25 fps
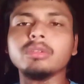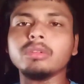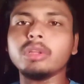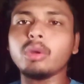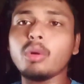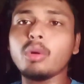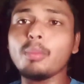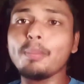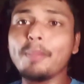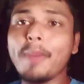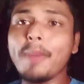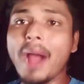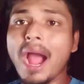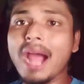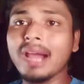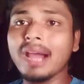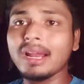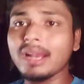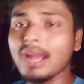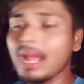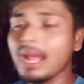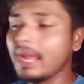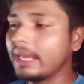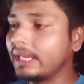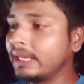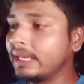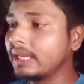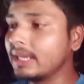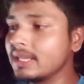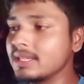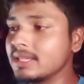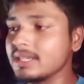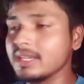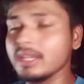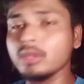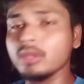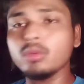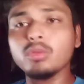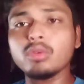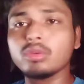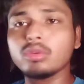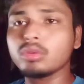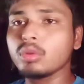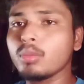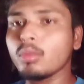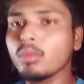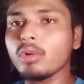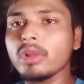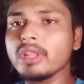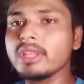তো দেখো বাংলা ইংরেজি এ দুটো
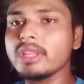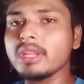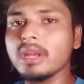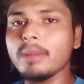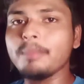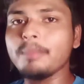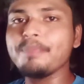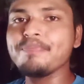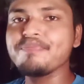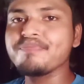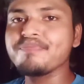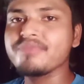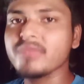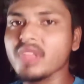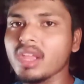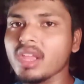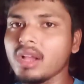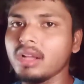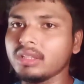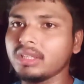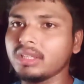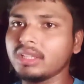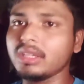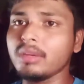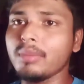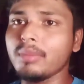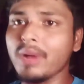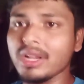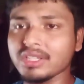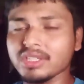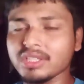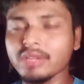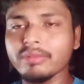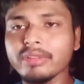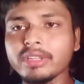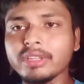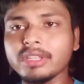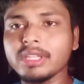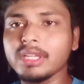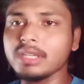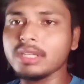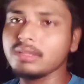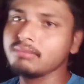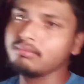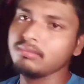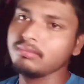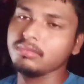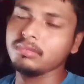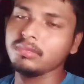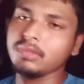তো বলে দিলাম তাদের ভাষাভিত্তিক
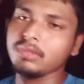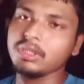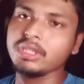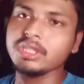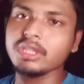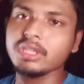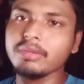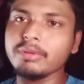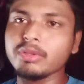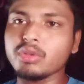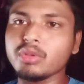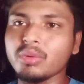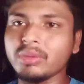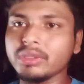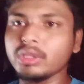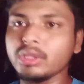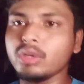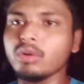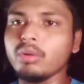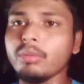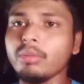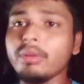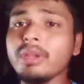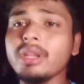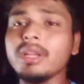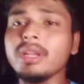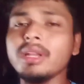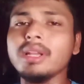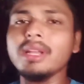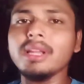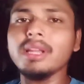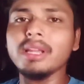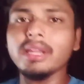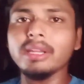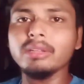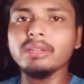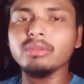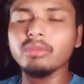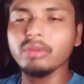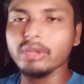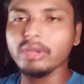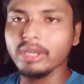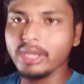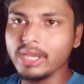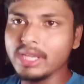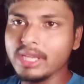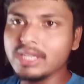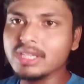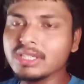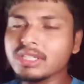হিসেবেই তোমাদের হবে কিন্তু
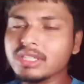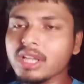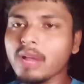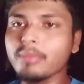এই যে